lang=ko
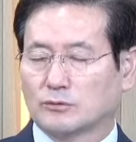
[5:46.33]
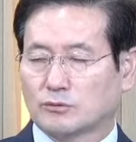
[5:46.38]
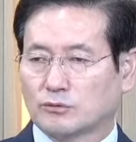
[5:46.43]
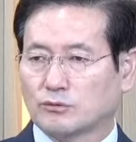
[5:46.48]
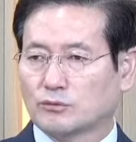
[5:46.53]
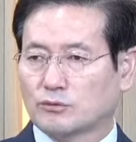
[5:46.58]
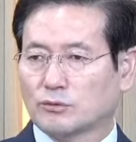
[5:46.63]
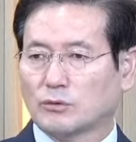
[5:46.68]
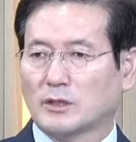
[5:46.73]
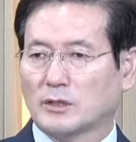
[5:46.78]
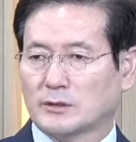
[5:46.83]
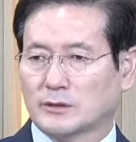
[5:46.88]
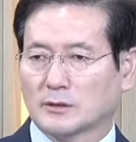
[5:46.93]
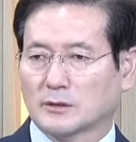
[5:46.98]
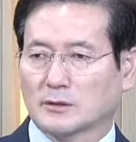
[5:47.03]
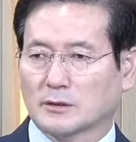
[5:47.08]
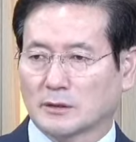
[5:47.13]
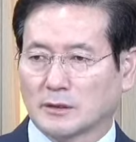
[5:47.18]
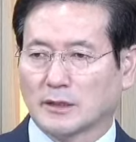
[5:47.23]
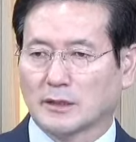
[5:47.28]

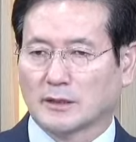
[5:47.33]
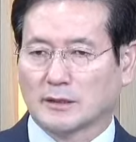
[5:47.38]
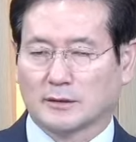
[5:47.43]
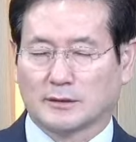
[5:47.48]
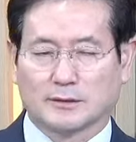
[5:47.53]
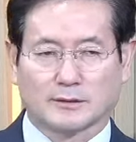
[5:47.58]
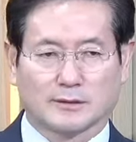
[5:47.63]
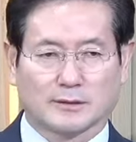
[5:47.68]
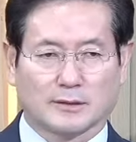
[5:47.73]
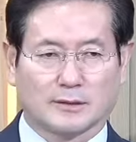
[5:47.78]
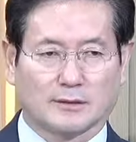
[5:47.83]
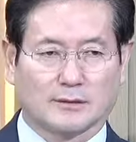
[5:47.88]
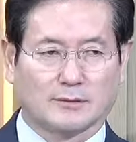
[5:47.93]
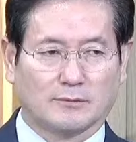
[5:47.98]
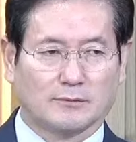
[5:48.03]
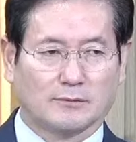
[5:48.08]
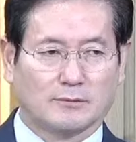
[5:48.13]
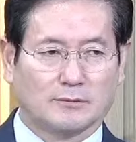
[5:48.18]
수술해서 꺼내야 되잖아요.